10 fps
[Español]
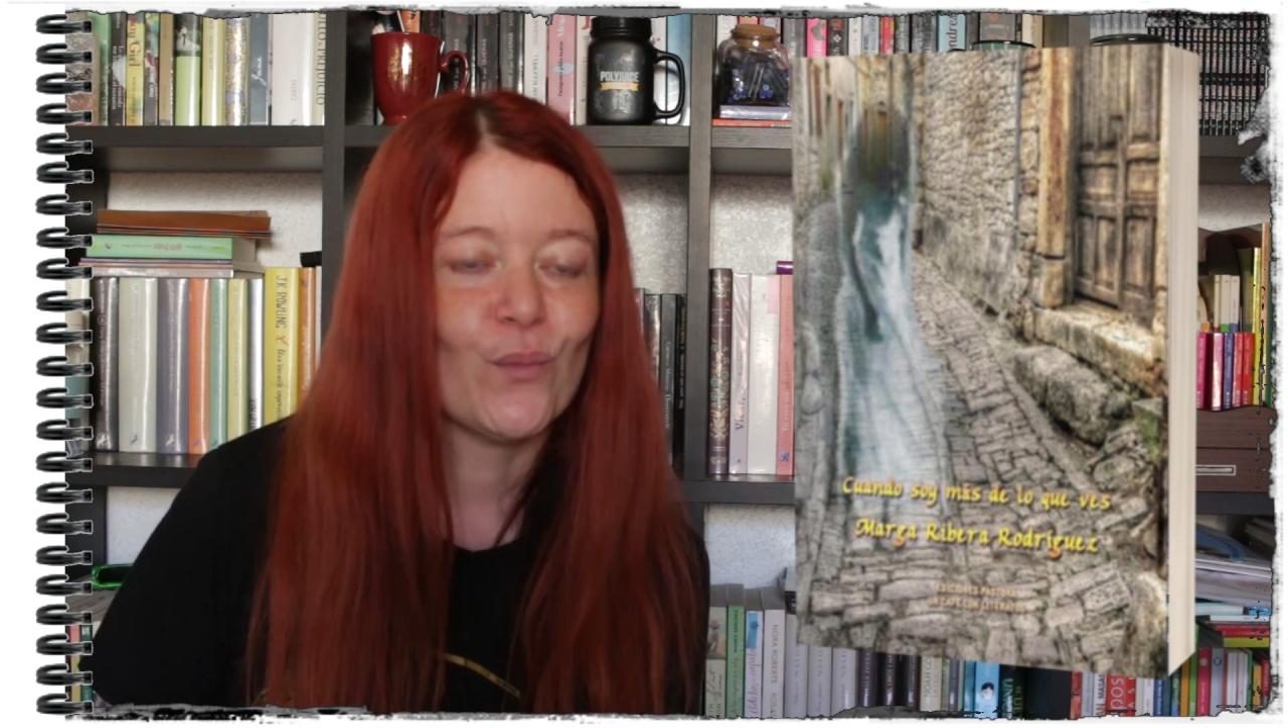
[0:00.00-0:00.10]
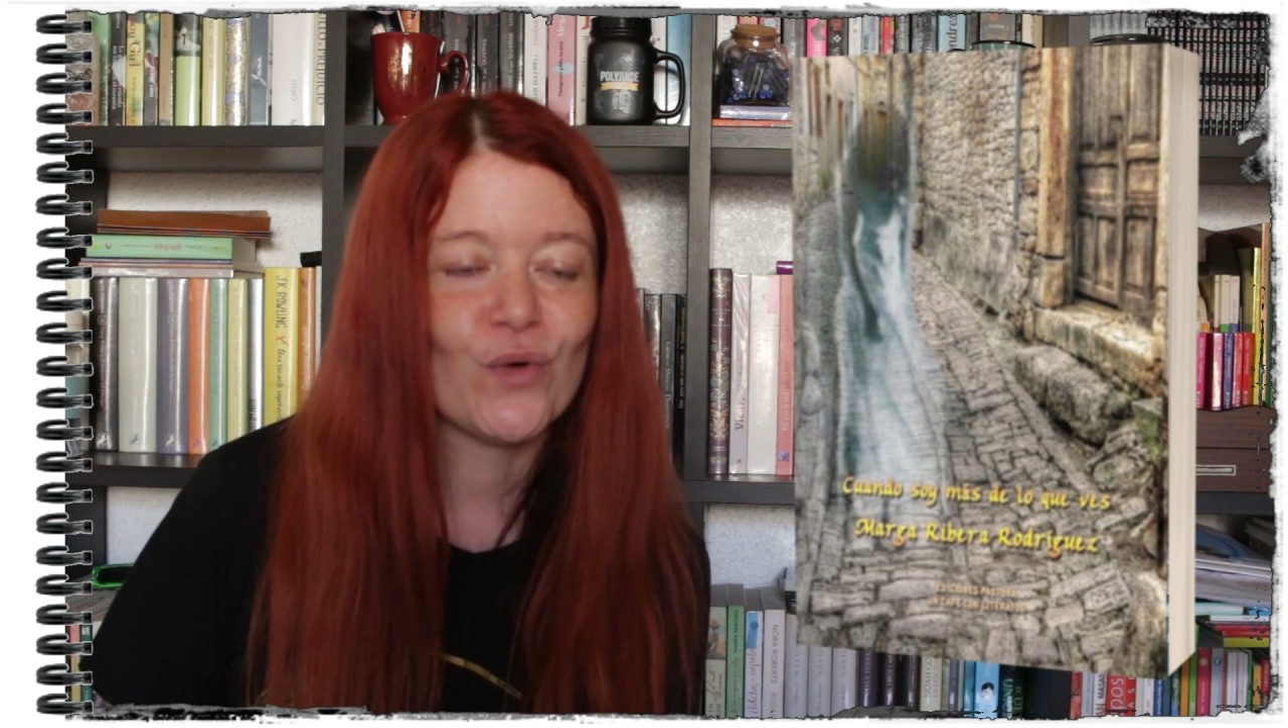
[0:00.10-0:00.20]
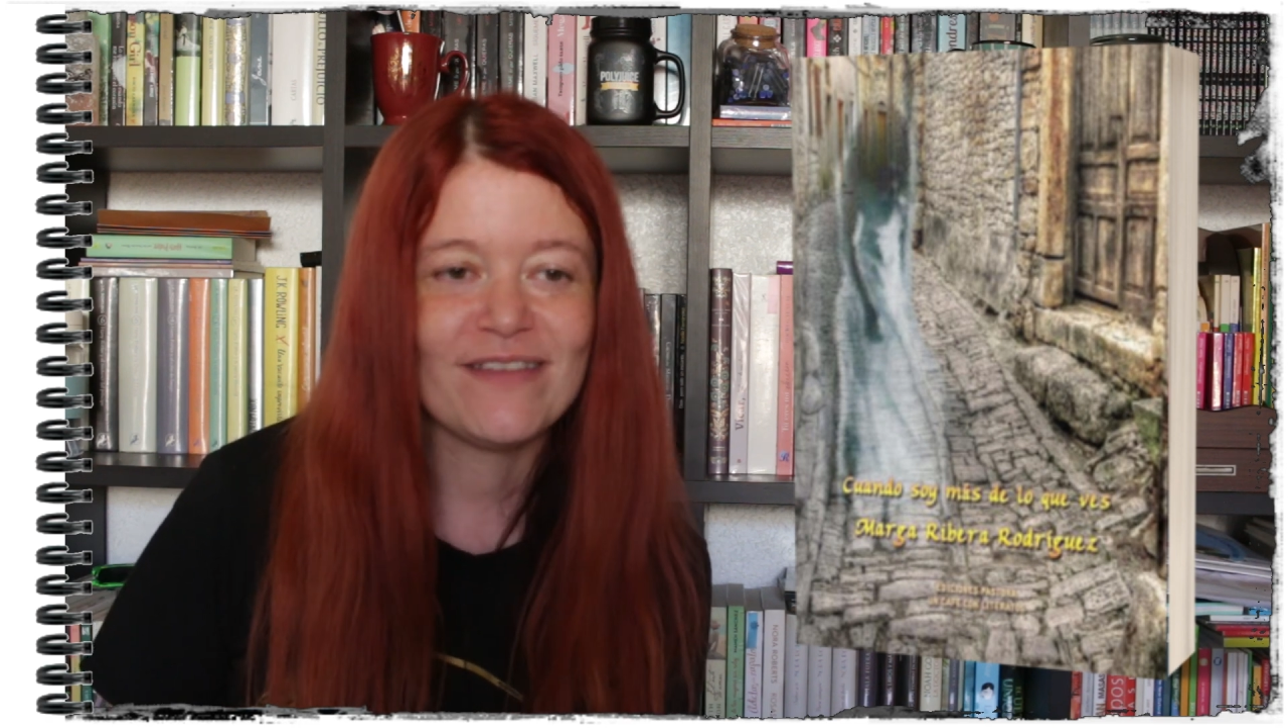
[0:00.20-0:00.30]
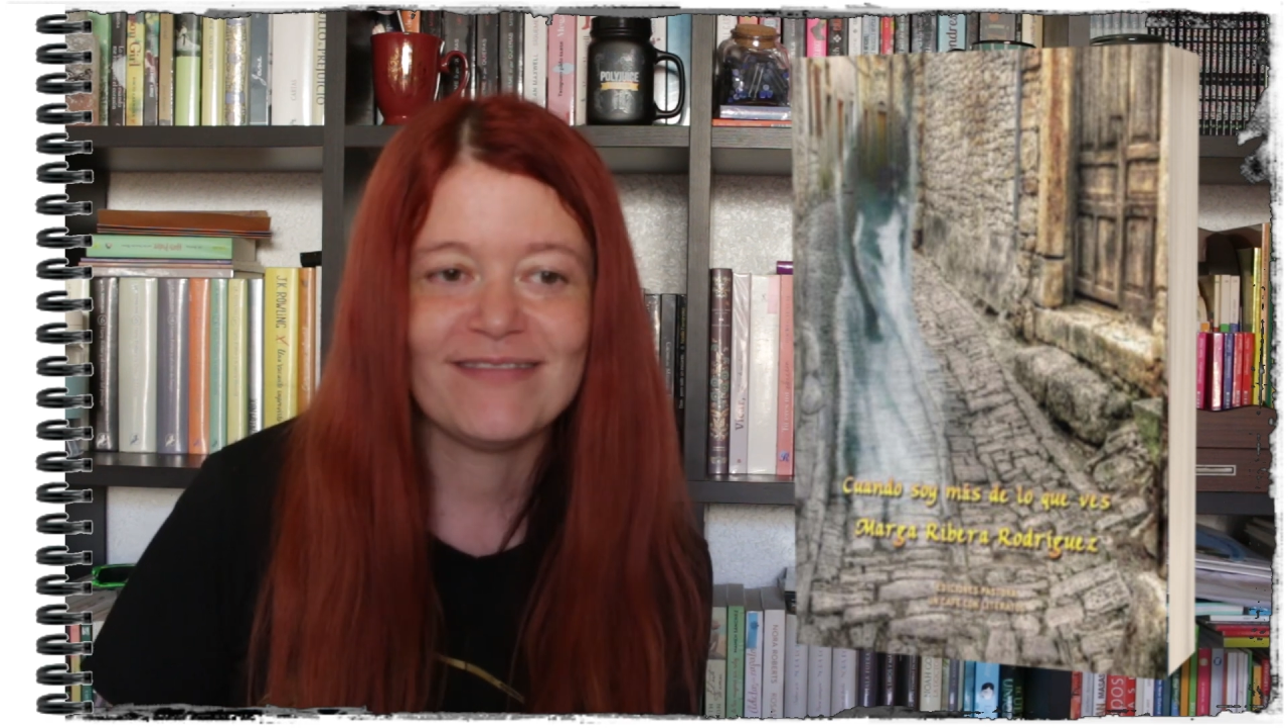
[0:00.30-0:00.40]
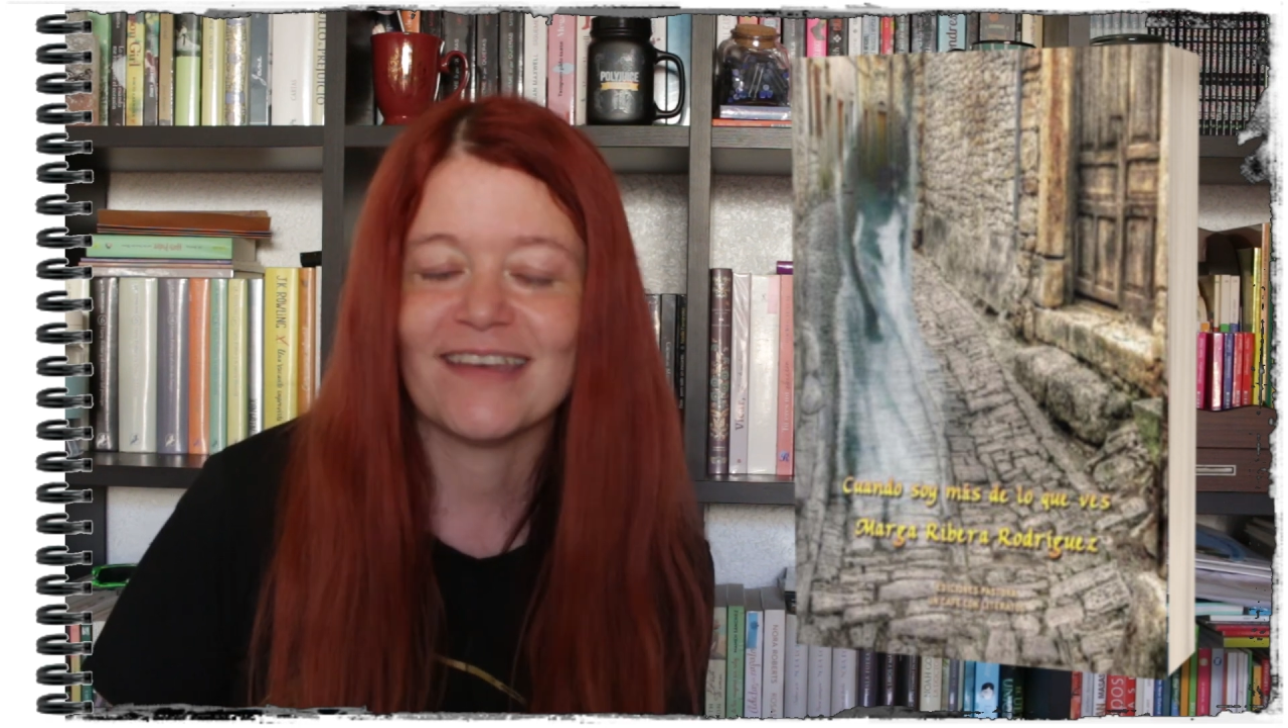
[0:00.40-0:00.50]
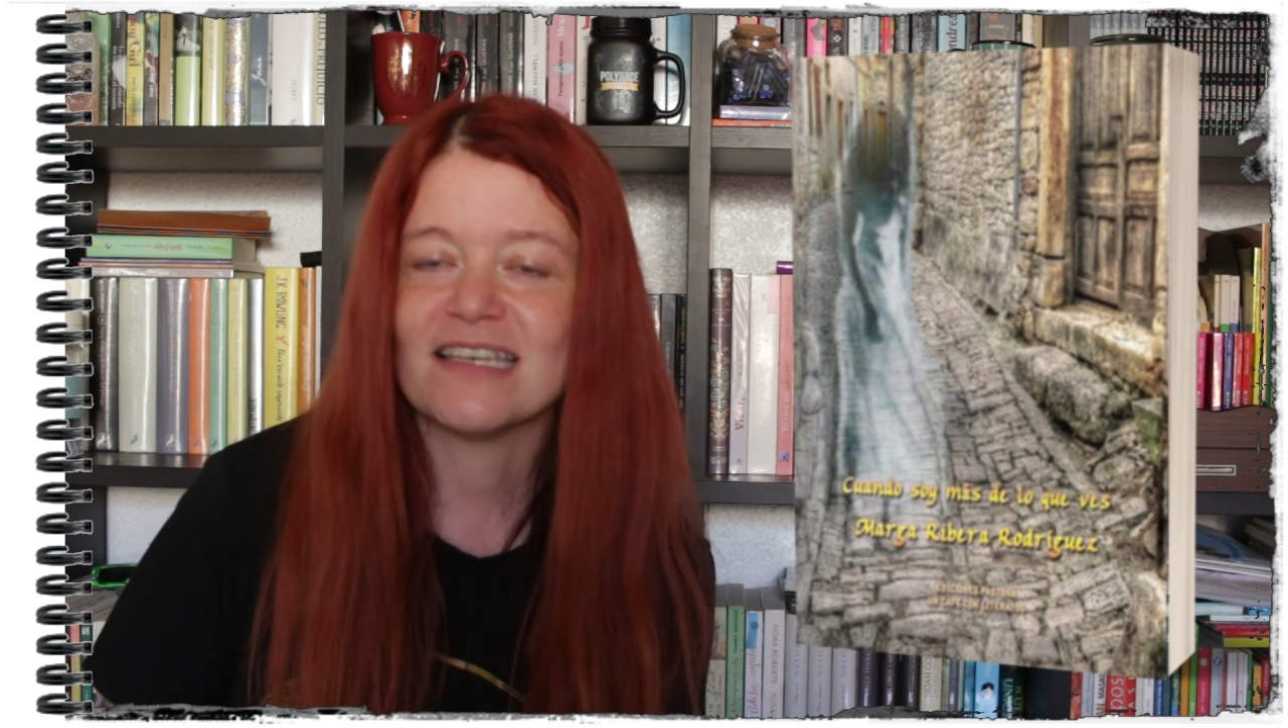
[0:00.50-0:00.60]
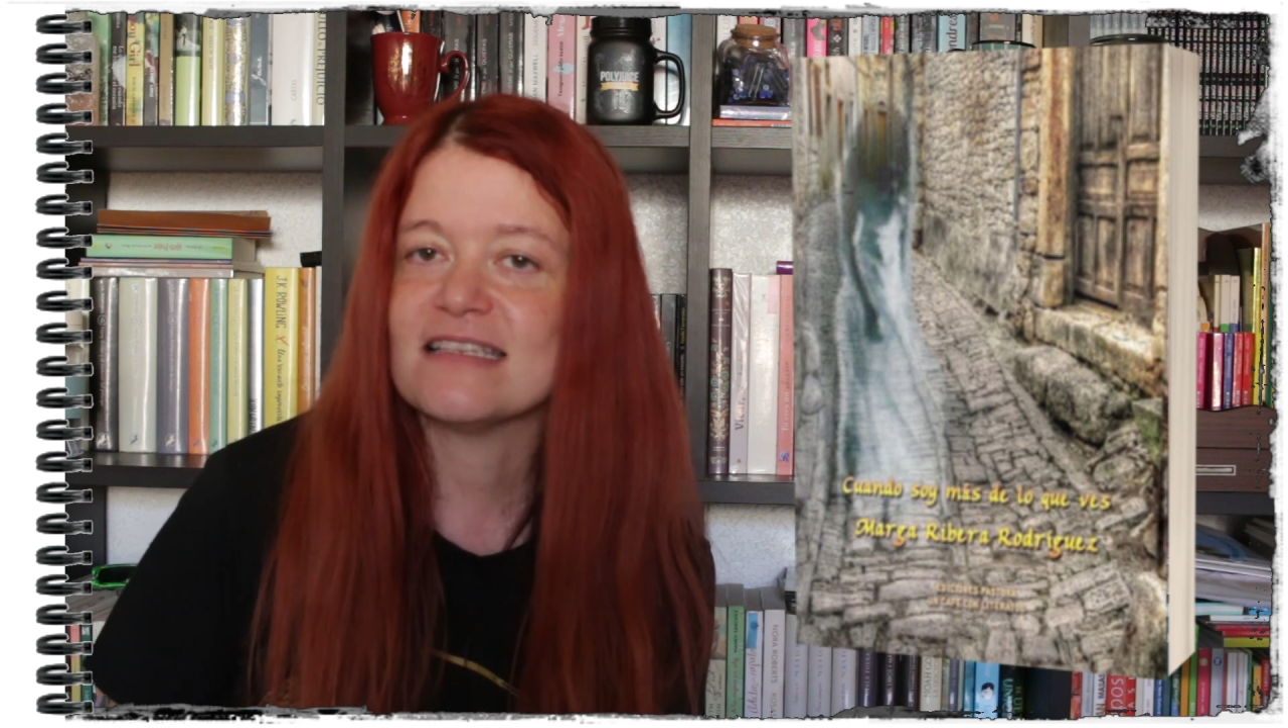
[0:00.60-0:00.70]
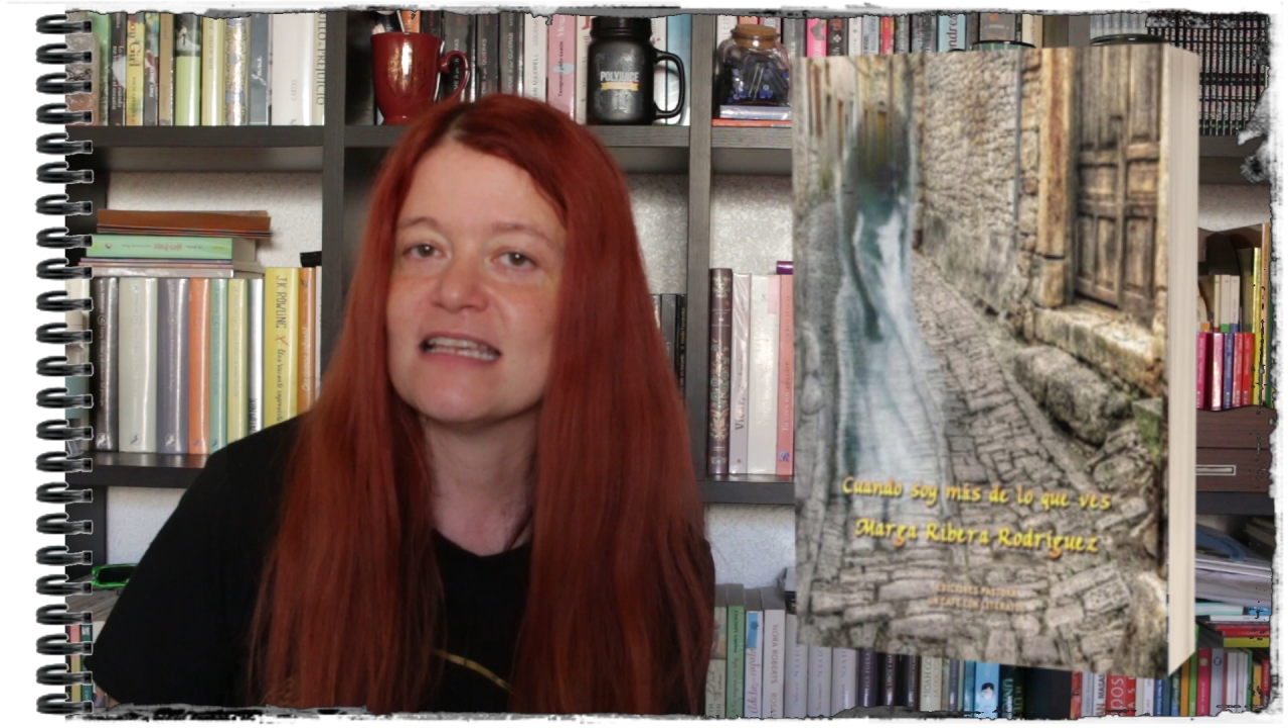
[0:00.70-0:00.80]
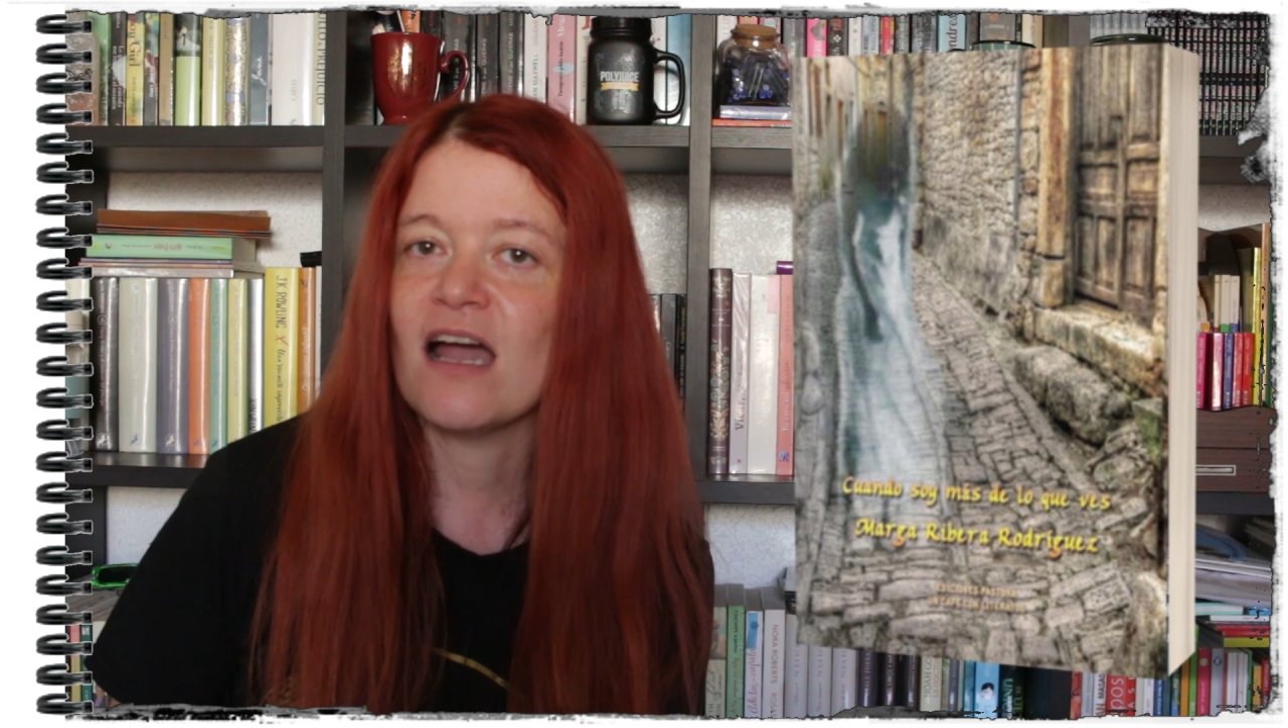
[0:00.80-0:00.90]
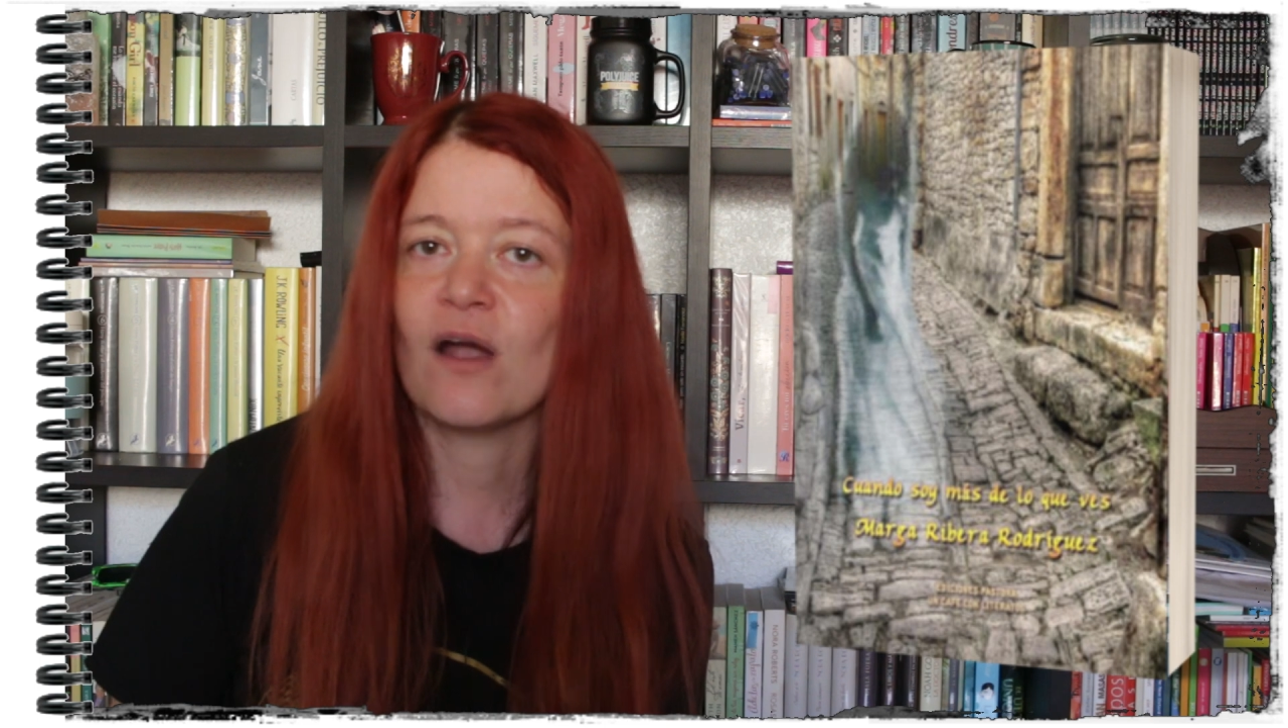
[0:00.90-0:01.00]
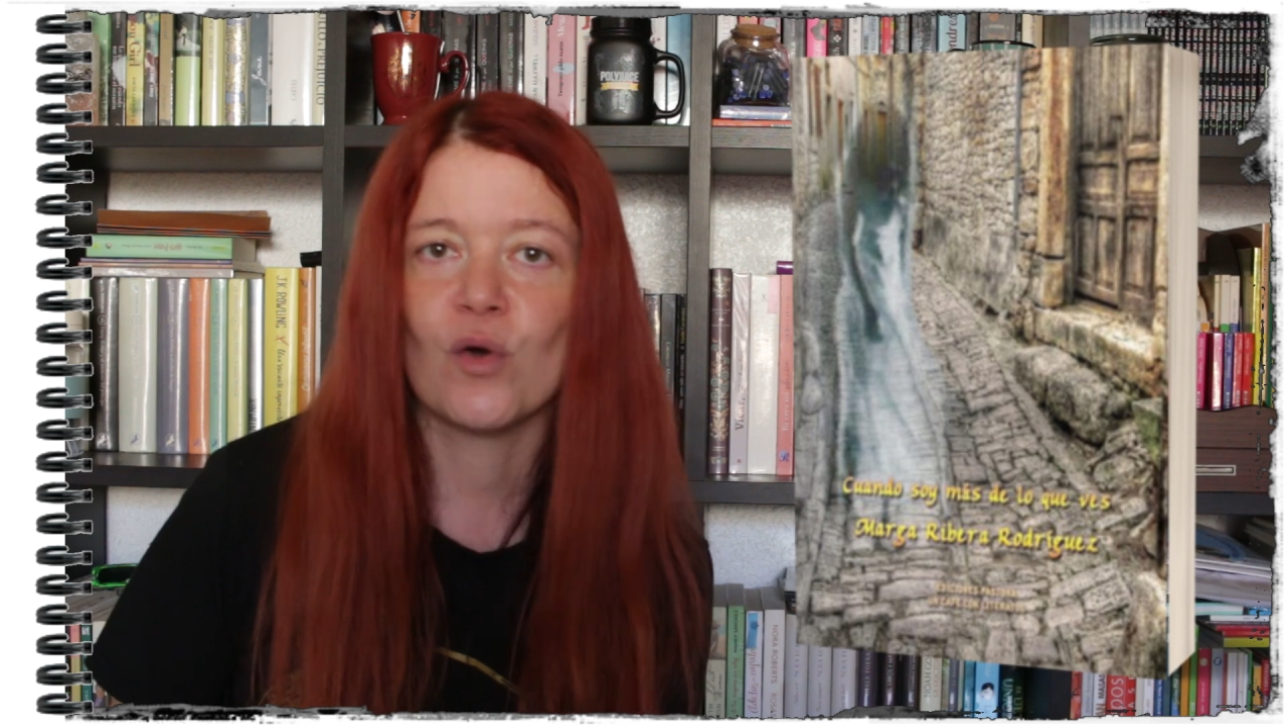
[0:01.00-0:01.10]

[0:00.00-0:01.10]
muy intensa